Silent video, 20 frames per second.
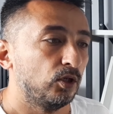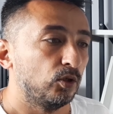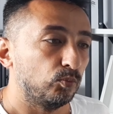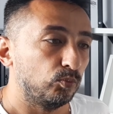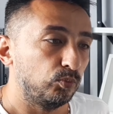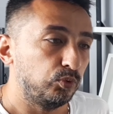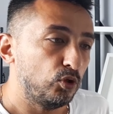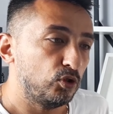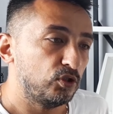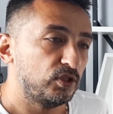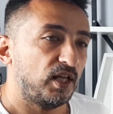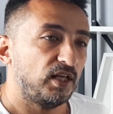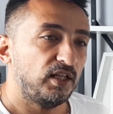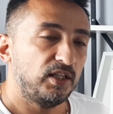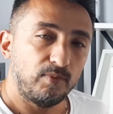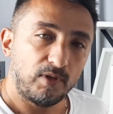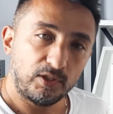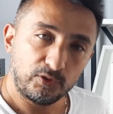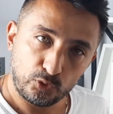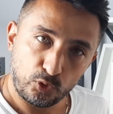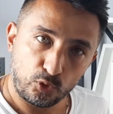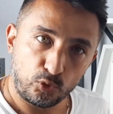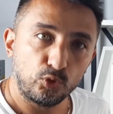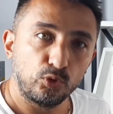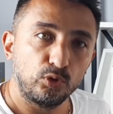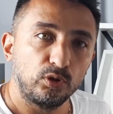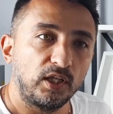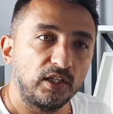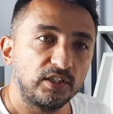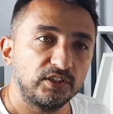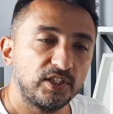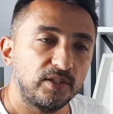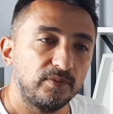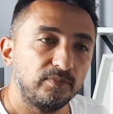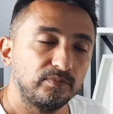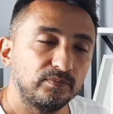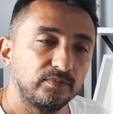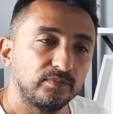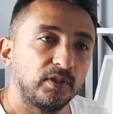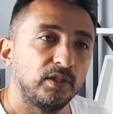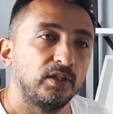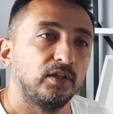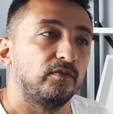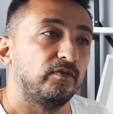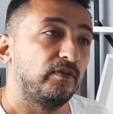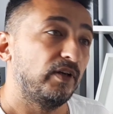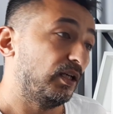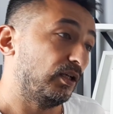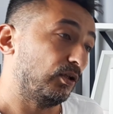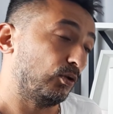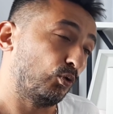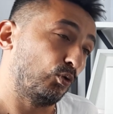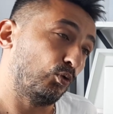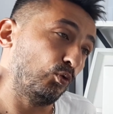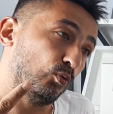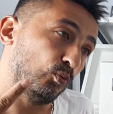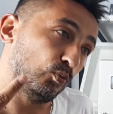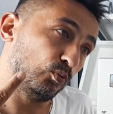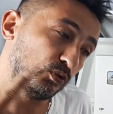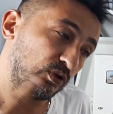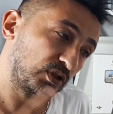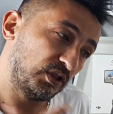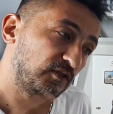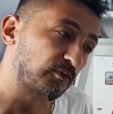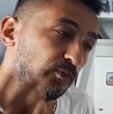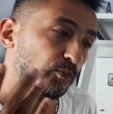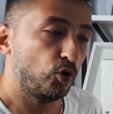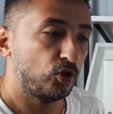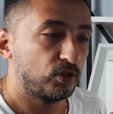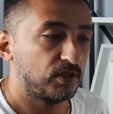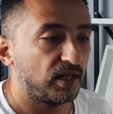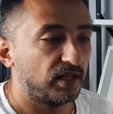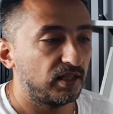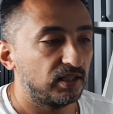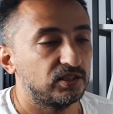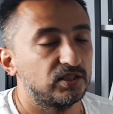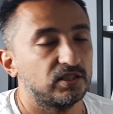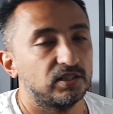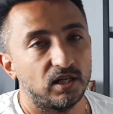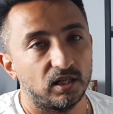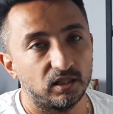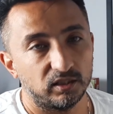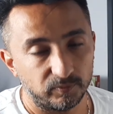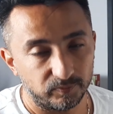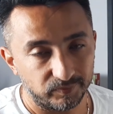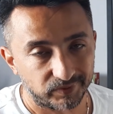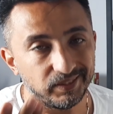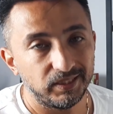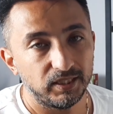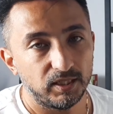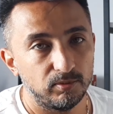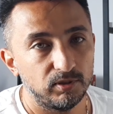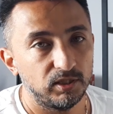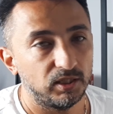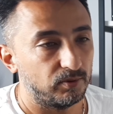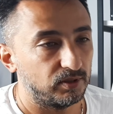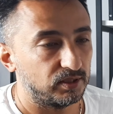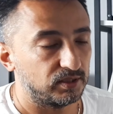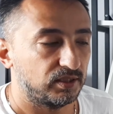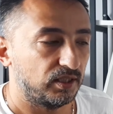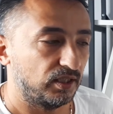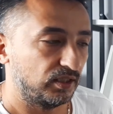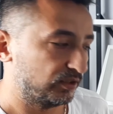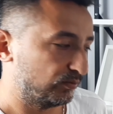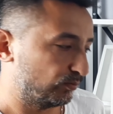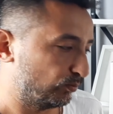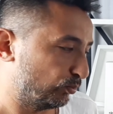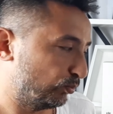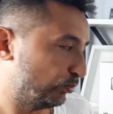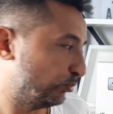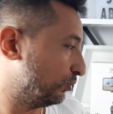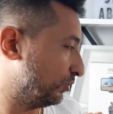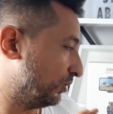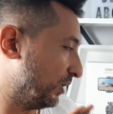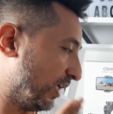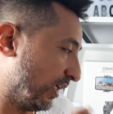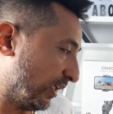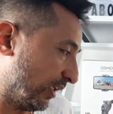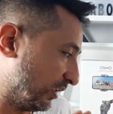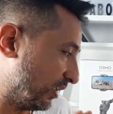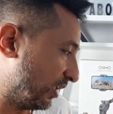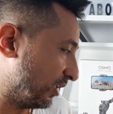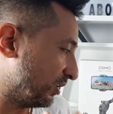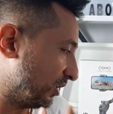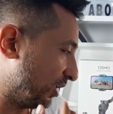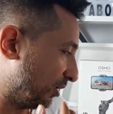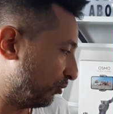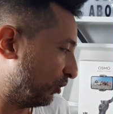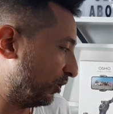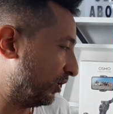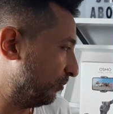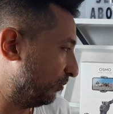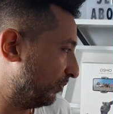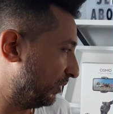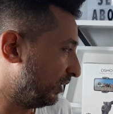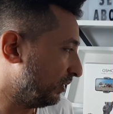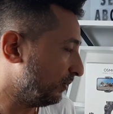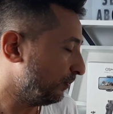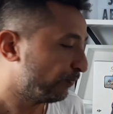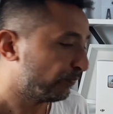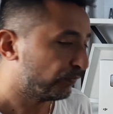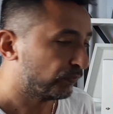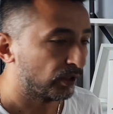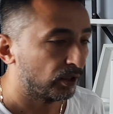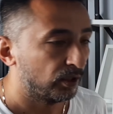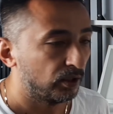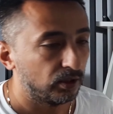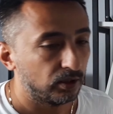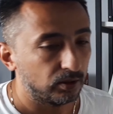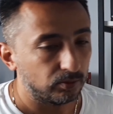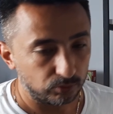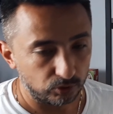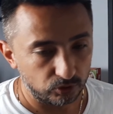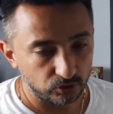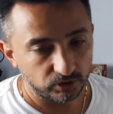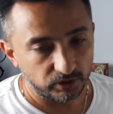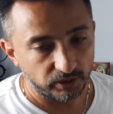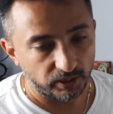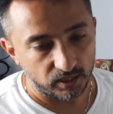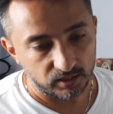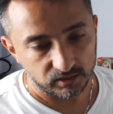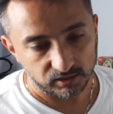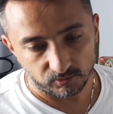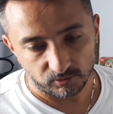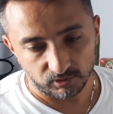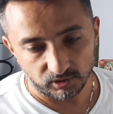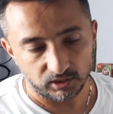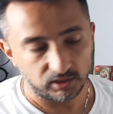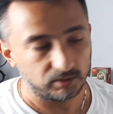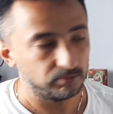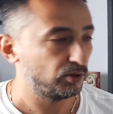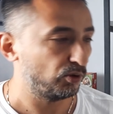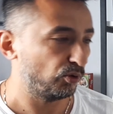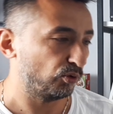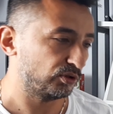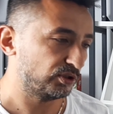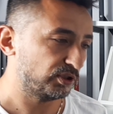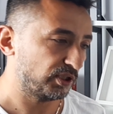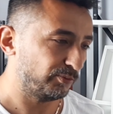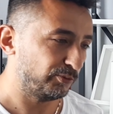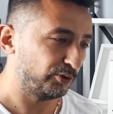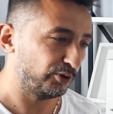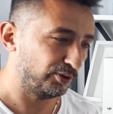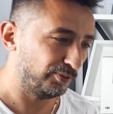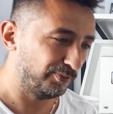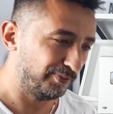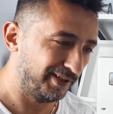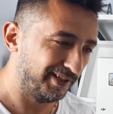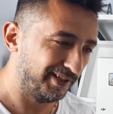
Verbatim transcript: Bu özelliği ben çok kullanacağım ve sırf bu özellik için aldım da diyebilirim aslında. Bu, arkadaşlar bugün bile. Bugün gene her zamanki gibi konuşamıyorum.